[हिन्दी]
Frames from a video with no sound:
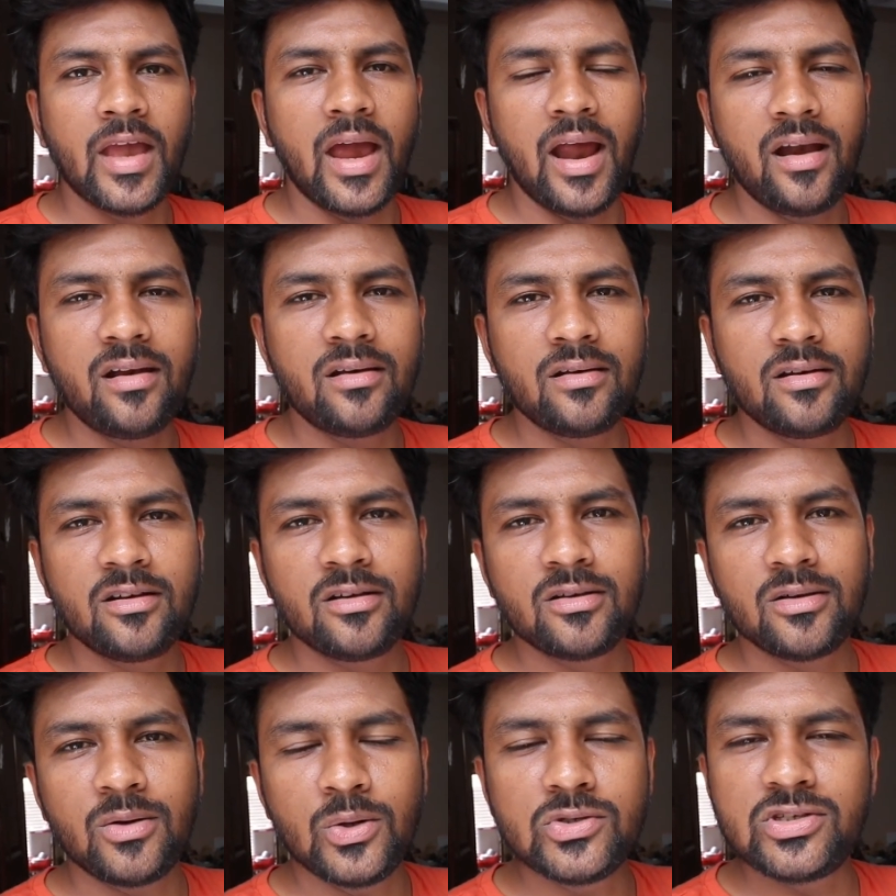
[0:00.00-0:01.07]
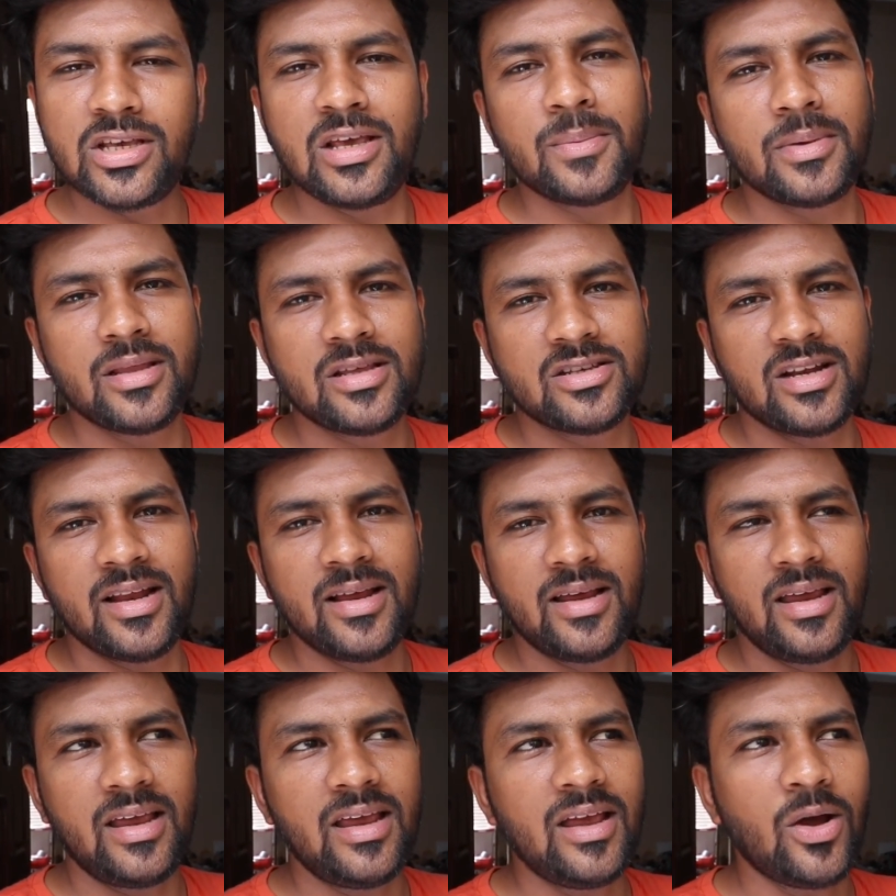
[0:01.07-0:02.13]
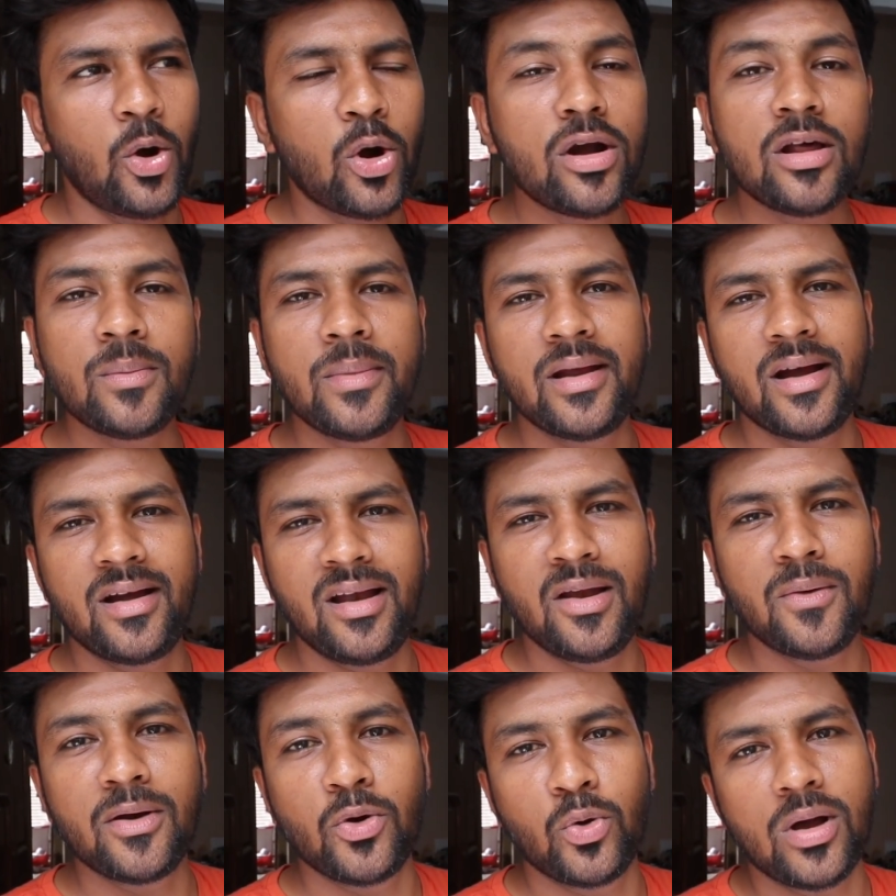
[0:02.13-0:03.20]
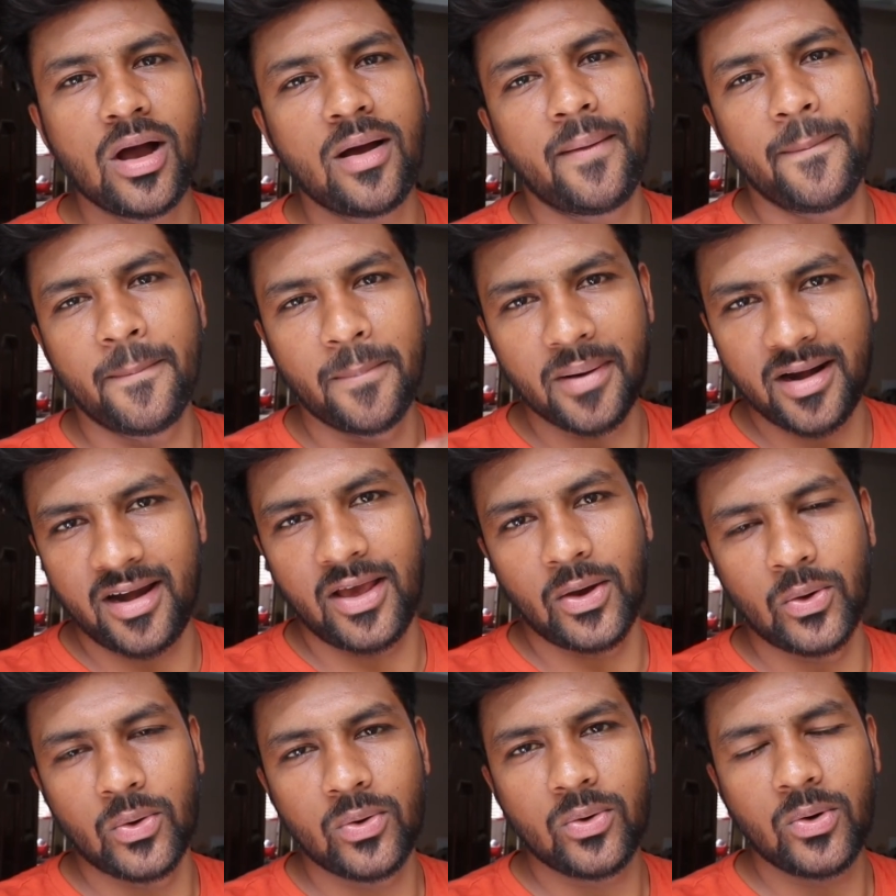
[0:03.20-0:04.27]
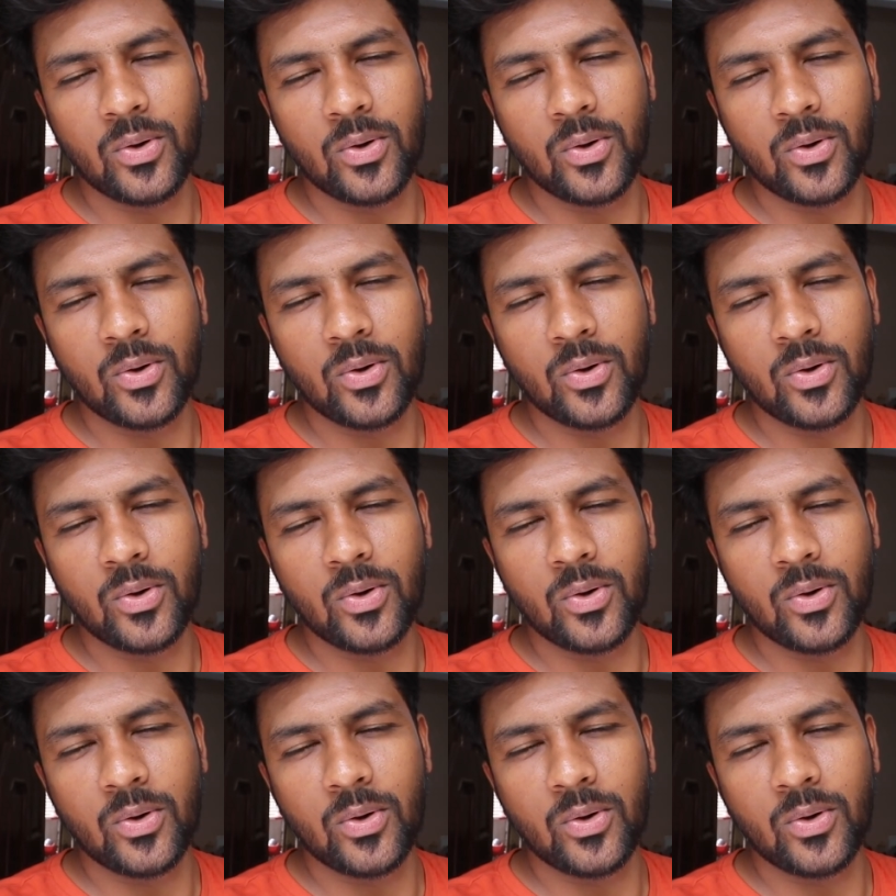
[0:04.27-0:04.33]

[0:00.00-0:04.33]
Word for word: एंड उससे ये पता चला कि ऑर्डर मेरा डिलीवर होगा मंडे को